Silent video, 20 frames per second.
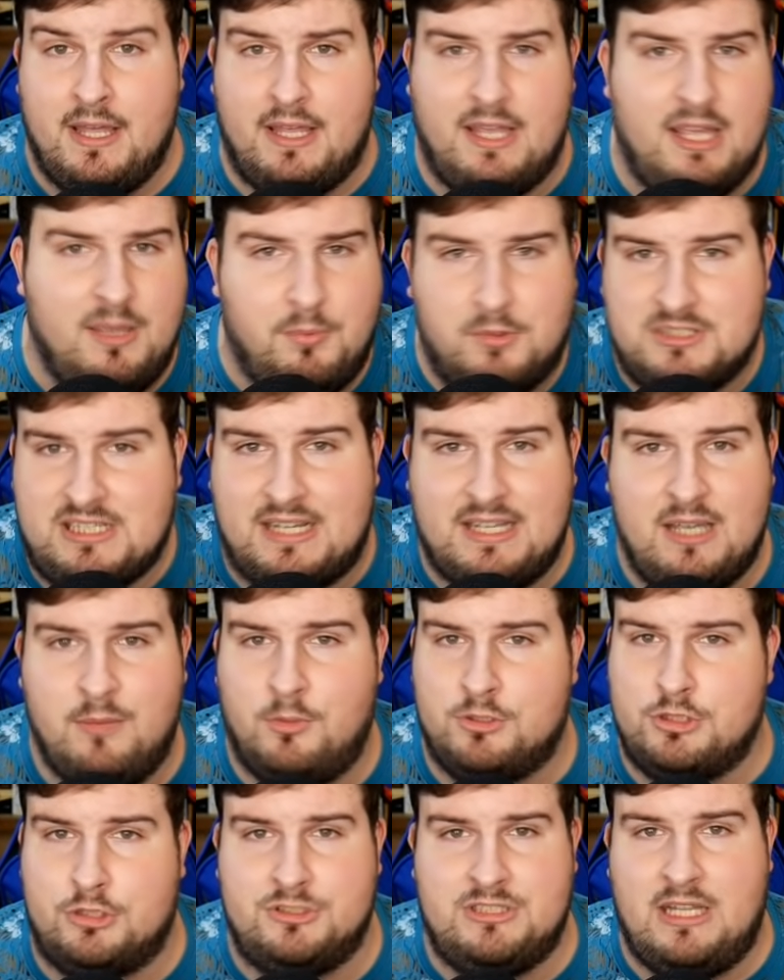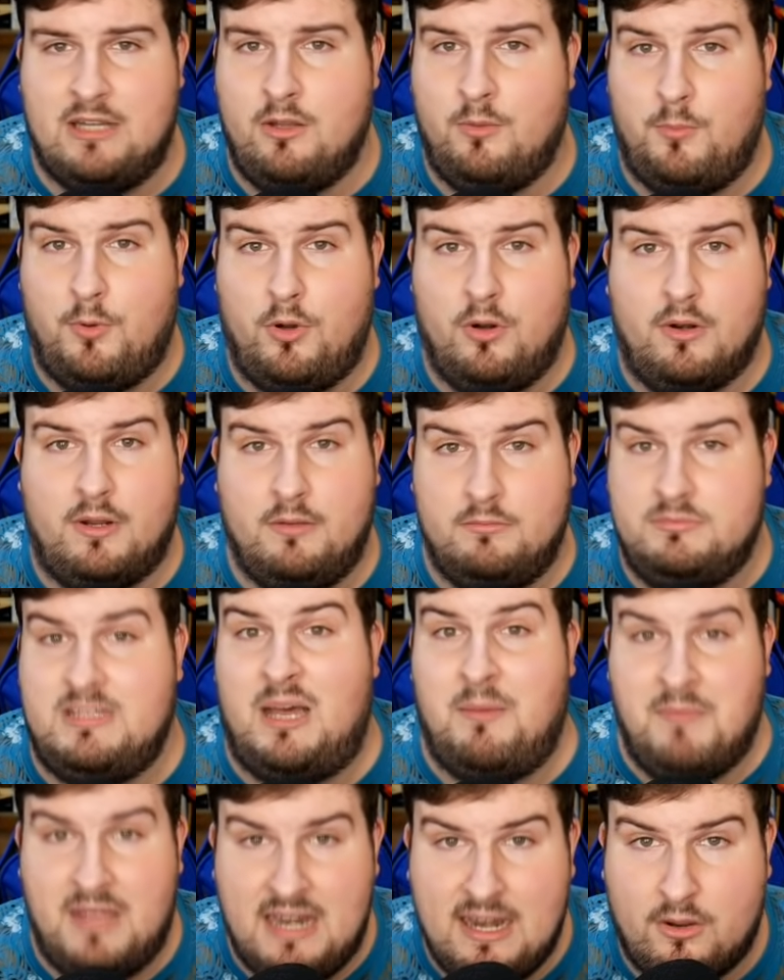Y pues aquí hemos optado por
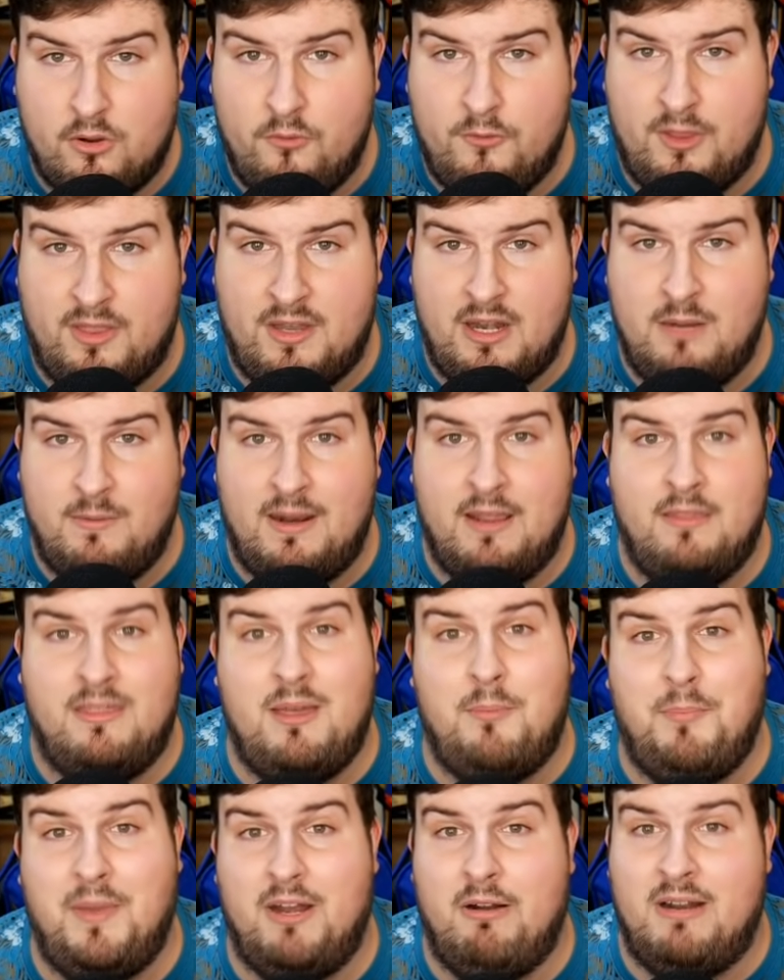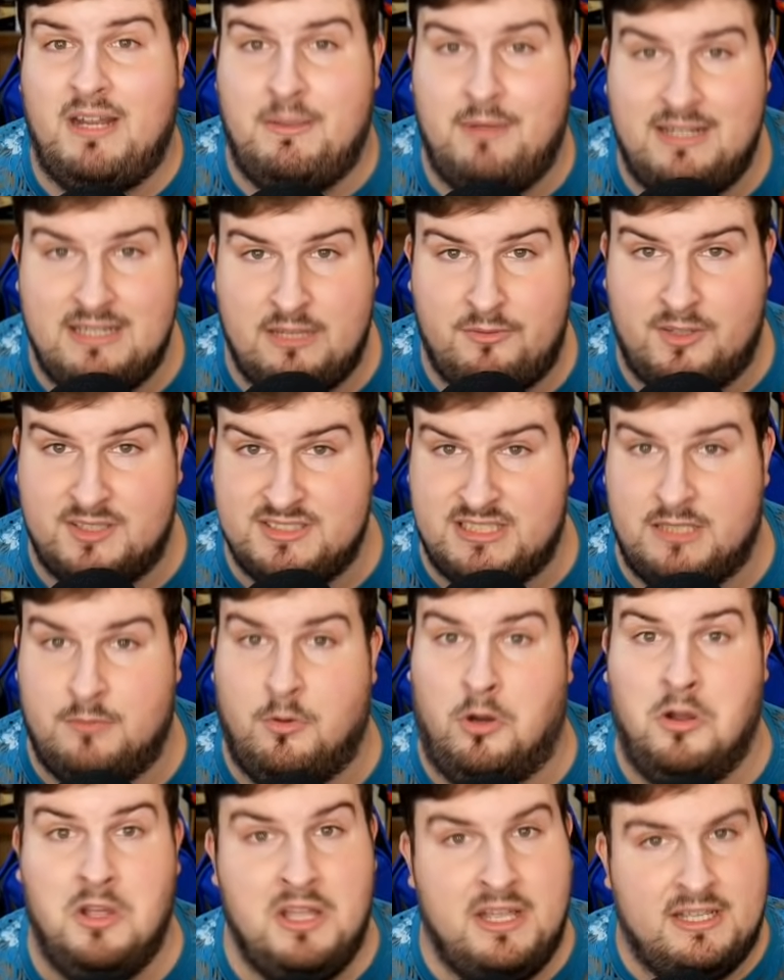también la confianza en el Valencia, pero a nivel
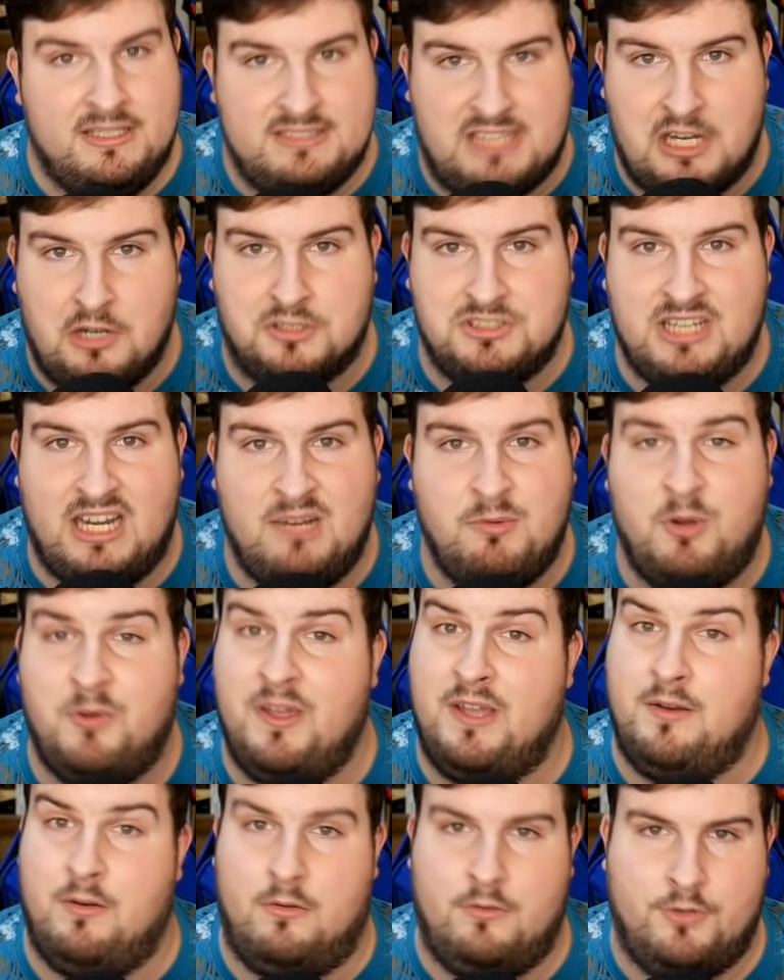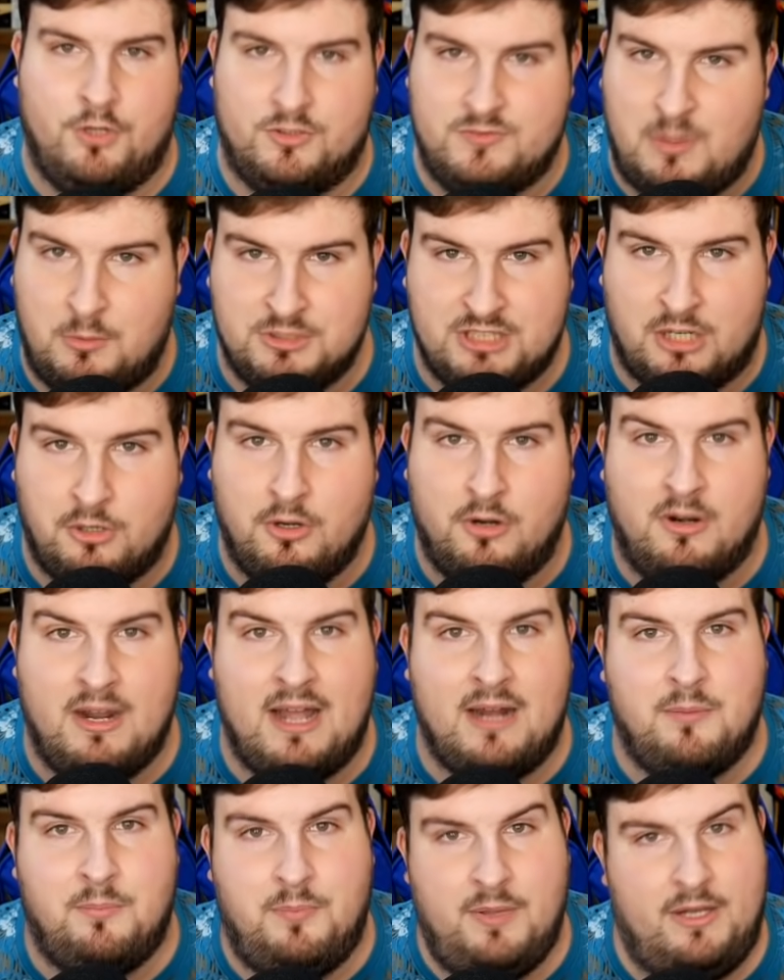defensivo. Si nos sale muy bien, nos vamos a
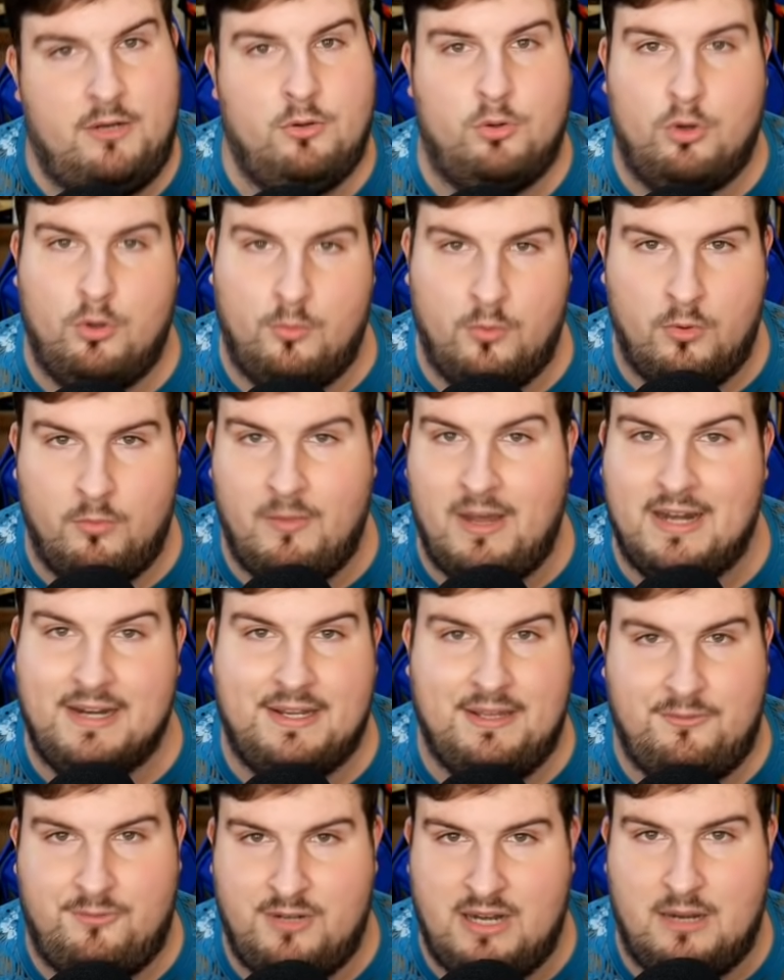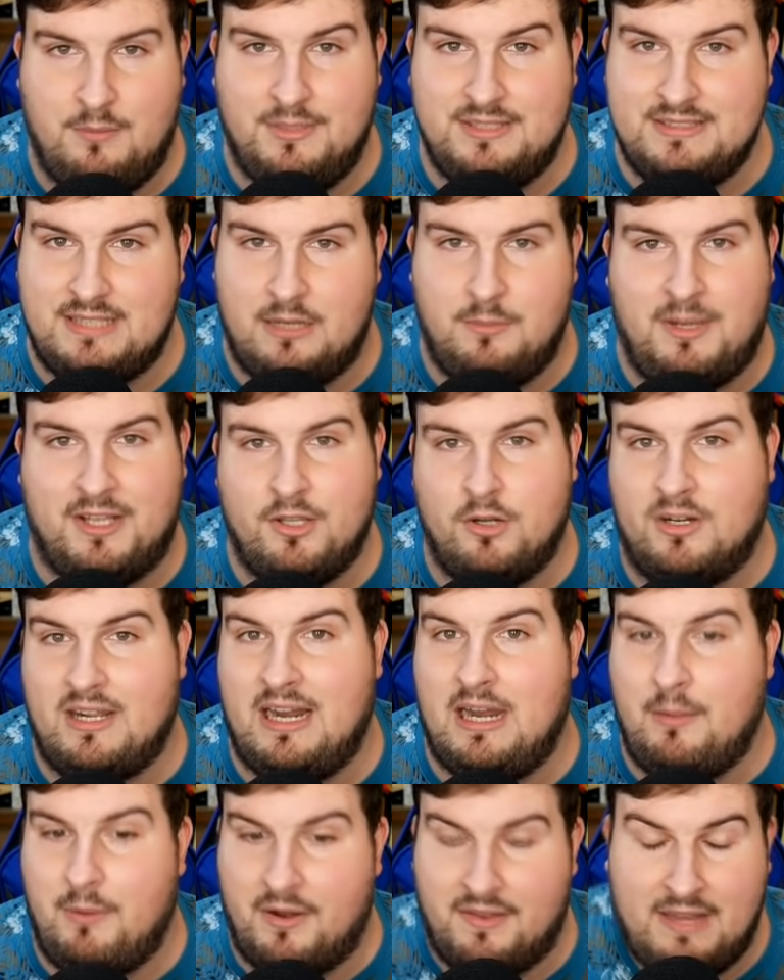coronar, pero como marque finalmente el Mallorca,
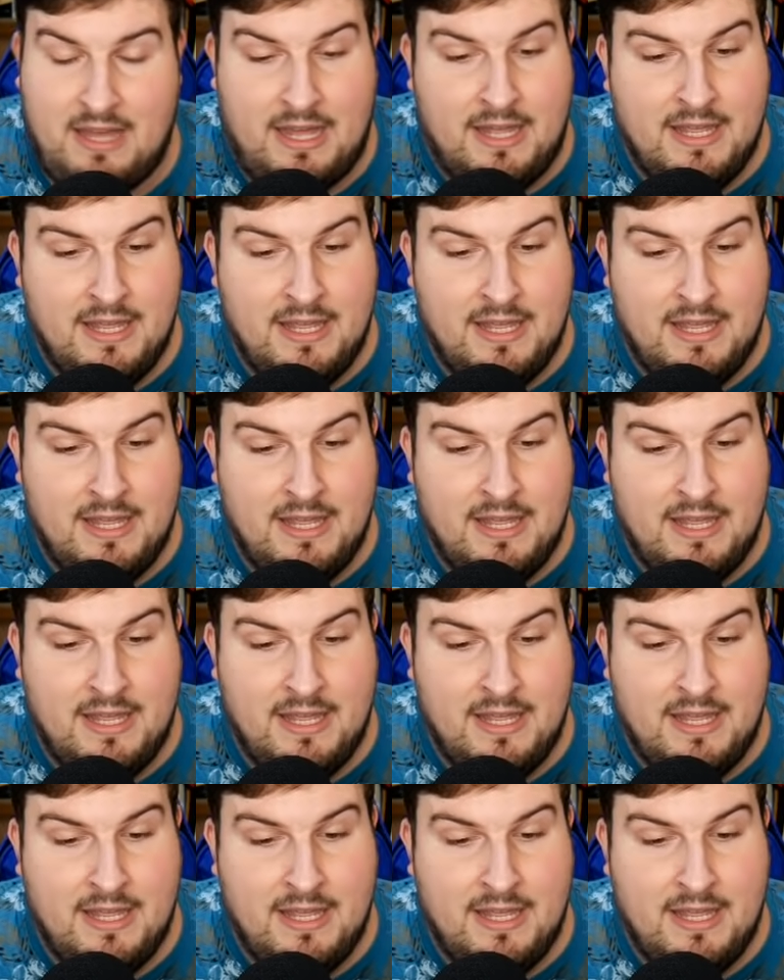la verdad